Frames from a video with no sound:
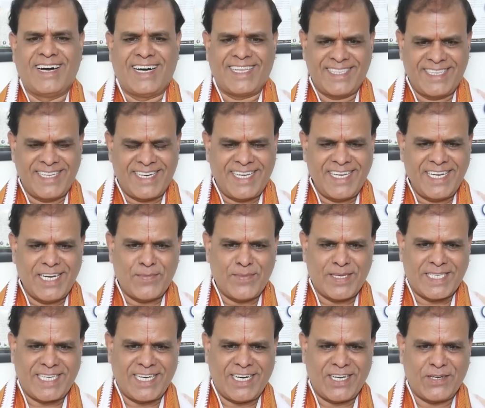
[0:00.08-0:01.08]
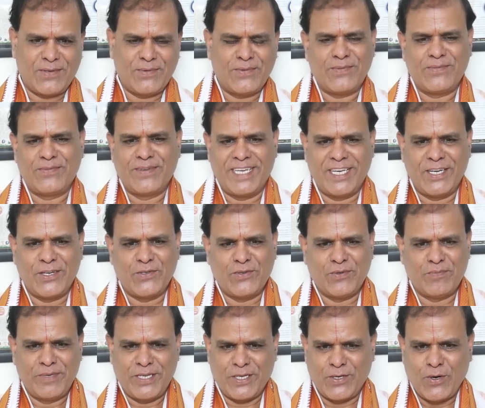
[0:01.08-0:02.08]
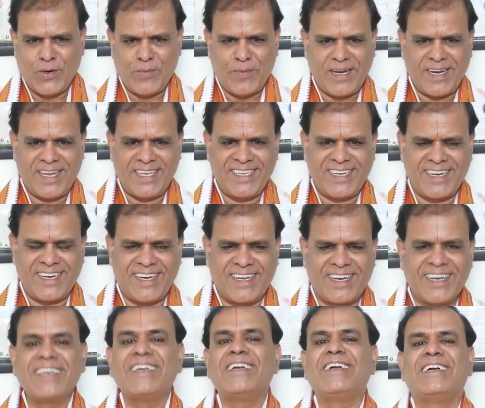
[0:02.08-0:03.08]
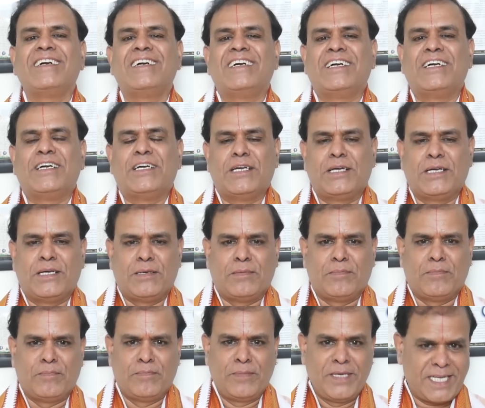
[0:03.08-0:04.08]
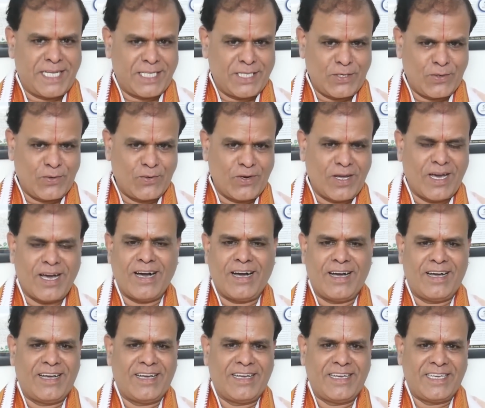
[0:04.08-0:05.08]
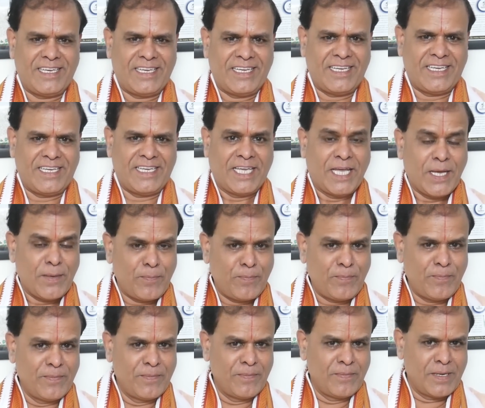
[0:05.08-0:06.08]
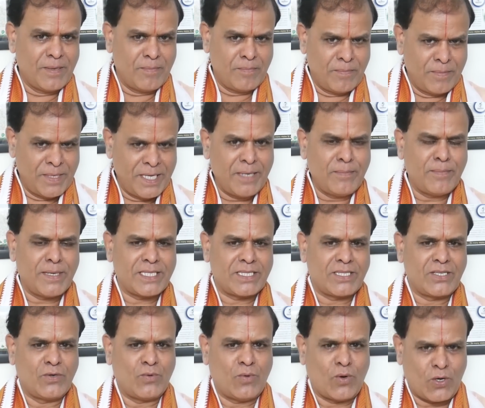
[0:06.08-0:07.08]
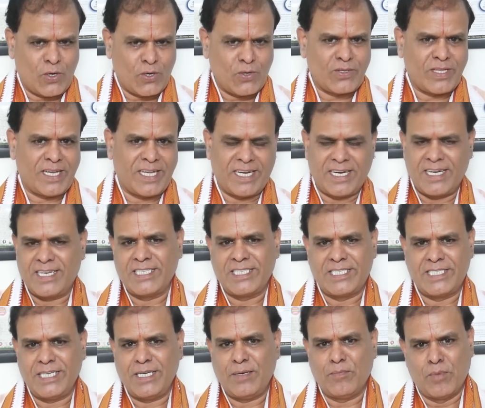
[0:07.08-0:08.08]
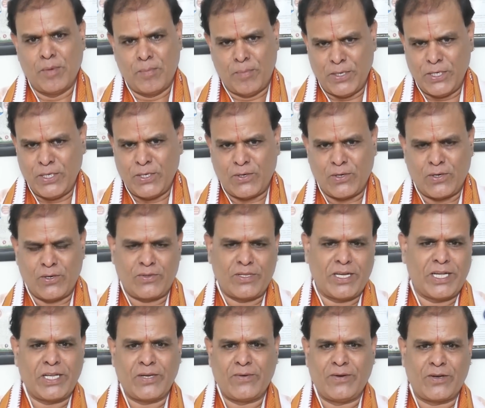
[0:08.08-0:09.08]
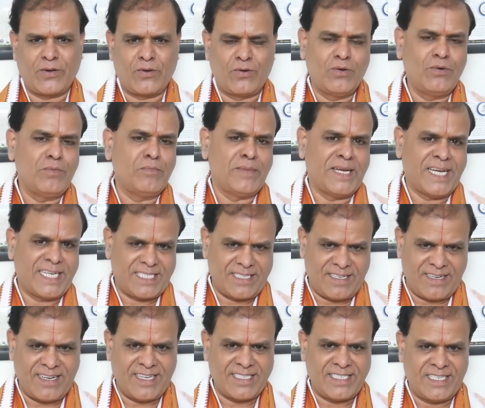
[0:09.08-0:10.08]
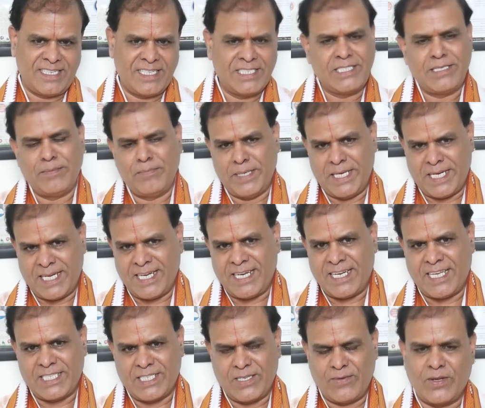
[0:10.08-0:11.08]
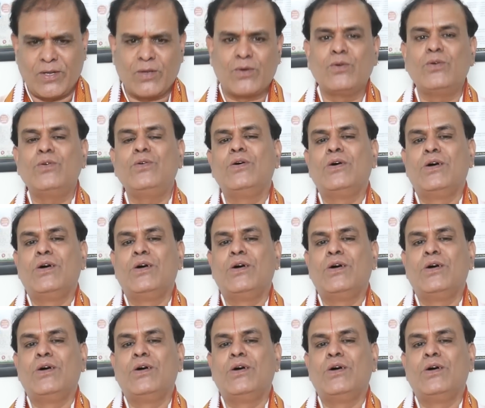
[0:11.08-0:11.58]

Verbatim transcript: అందరికీ నమస్కారం నేను మీ గోపాలయ్యం గారిని మీరందరూ కూడా ఏ మే మంత్ ఒకటో తారీఖు నుంచి ముప్పై ఒకటో తారీఖు వరకు మేషరాశి నుంచి మీనరాశి వరకు